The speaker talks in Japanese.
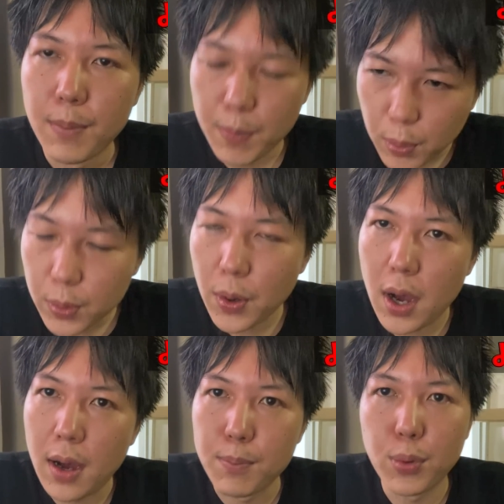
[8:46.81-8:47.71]
まあ、僕
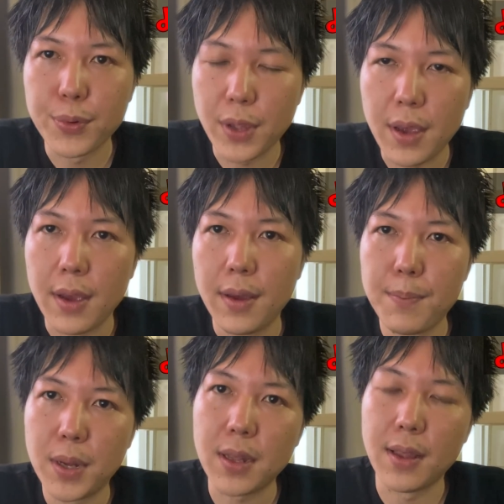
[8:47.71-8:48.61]
は僕で、
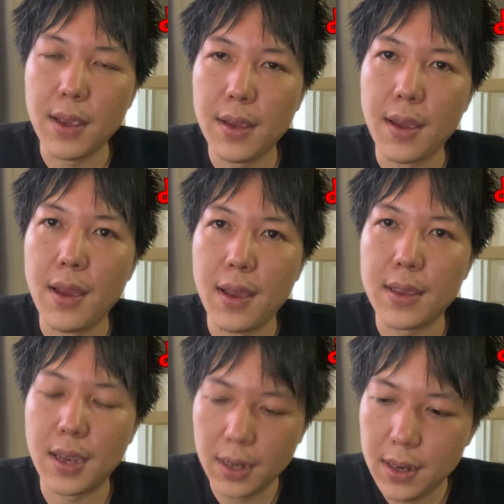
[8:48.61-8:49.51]
またね、
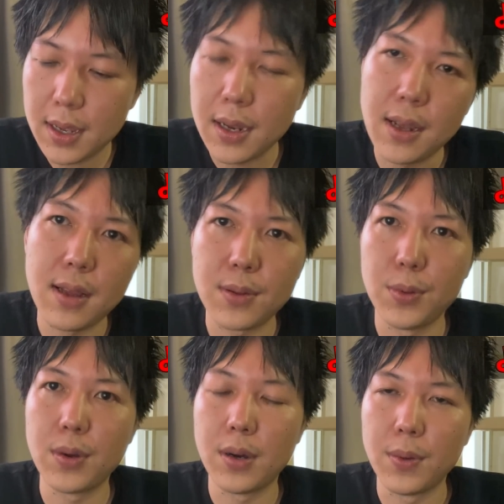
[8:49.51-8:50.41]
えー、キレキレな
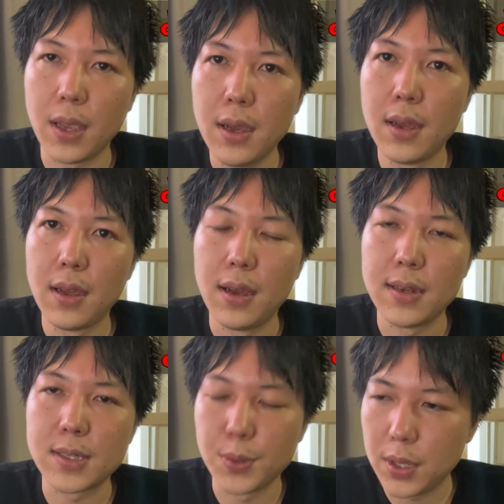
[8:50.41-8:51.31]
動画をね、
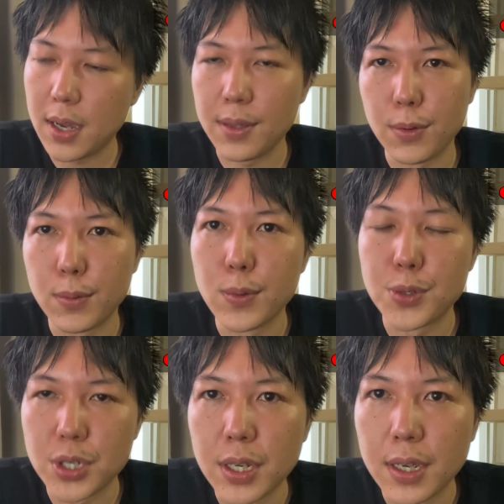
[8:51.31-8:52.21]
えー、作りたいと思
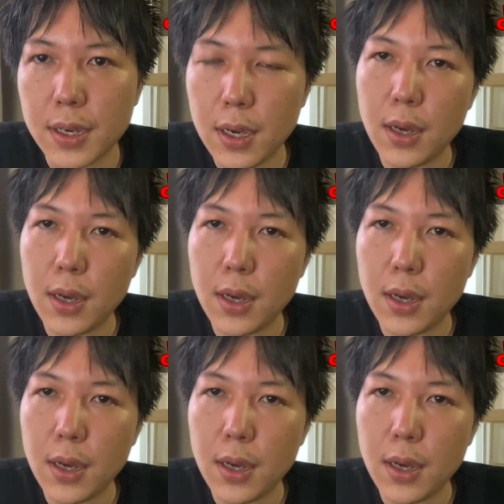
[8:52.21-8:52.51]
うし、